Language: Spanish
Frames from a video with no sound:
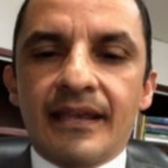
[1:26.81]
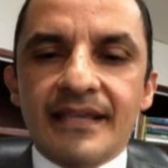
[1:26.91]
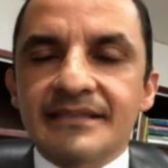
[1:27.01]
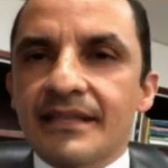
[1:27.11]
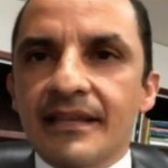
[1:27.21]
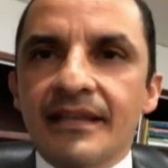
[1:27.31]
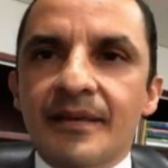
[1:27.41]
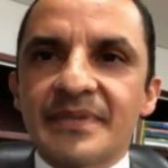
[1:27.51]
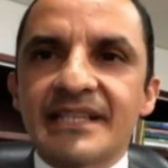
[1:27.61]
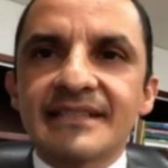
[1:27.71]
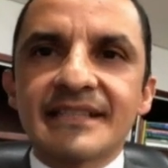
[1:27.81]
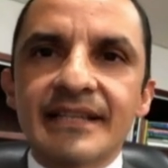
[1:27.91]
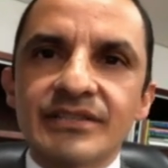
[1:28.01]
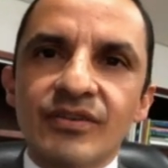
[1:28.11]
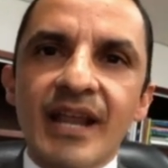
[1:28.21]
las eh, incapacidades
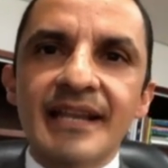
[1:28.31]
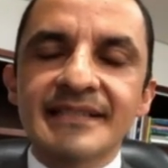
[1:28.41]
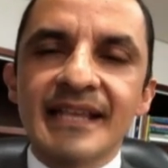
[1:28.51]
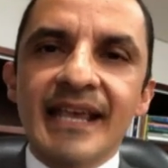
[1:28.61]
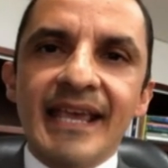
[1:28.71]
tradicionales,